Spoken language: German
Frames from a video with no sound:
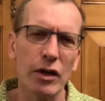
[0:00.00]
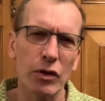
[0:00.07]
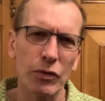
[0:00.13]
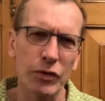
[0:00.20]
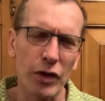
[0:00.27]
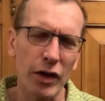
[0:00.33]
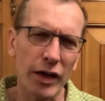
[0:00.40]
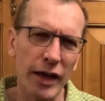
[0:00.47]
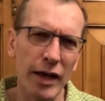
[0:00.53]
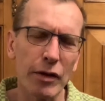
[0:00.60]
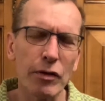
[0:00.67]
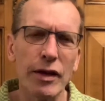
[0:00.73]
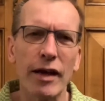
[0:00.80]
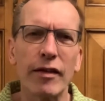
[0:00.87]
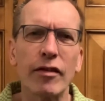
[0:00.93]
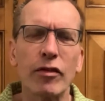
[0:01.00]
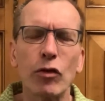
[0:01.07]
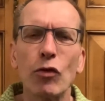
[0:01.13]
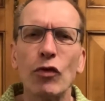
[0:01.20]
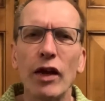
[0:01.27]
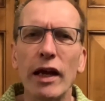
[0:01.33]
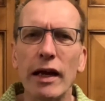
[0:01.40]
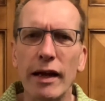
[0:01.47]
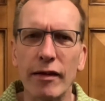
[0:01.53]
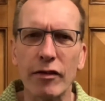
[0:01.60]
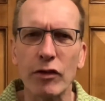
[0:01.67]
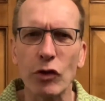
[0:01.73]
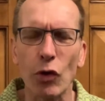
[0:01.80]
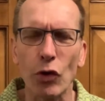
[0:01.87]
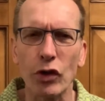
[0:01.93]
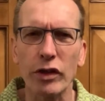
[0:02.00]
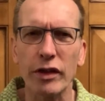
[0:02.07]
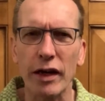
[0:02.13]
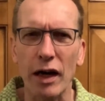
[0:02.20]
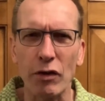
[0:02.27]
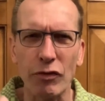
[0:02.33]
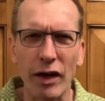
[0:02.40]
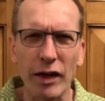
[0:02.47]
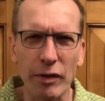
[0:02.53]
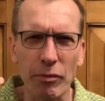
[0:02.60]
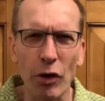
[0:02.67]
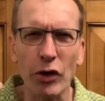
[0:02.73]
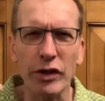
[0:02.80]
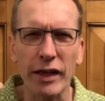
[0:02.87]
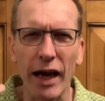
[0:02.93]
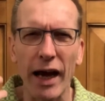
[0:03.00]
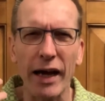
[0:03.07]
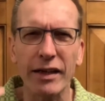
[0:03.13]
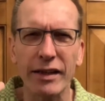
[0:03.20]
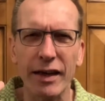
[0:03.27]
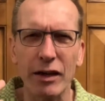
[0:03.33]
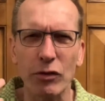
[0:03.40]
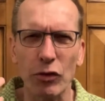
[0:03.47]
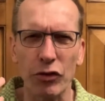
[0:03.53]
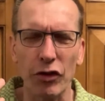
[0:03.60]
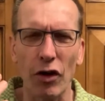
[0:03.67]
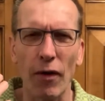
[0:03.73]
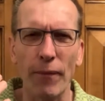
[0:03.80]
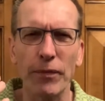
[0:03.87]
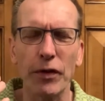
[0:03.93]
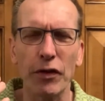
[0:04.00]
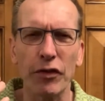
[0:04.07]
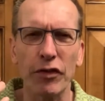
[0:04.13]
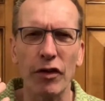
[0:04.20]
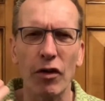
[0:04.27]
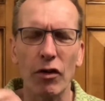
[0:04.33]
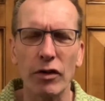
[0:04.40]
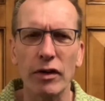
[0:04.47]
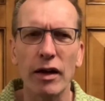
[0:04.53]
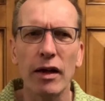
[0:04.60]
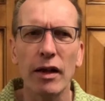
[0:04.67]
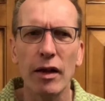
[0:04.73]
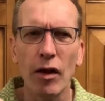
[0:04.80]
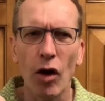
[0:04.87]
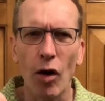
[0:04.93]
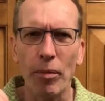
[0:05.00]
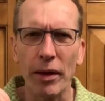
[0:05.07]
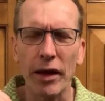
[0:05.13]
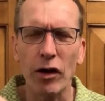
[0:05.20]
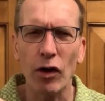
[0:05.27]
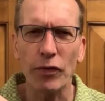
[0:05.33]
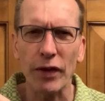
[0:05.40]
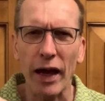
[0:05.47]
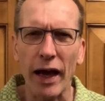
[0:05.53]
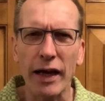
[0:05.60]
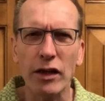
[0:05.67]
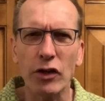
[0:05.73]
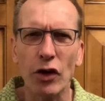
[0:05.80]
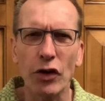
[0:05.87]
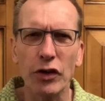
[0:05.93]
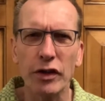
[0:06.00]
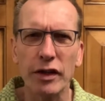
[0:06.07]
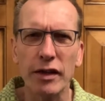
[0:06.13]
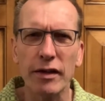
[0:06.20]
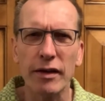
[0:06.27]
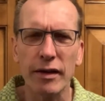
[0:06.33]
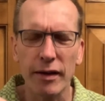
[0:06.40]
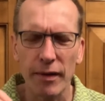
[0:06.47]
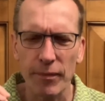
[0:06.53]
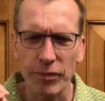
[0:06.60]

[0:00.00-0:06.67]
Und da geht jetzt zu viel jetzt dort drauf, weil ich möchte eigentlich etwas anderes sagen, aber er hat eindeutig,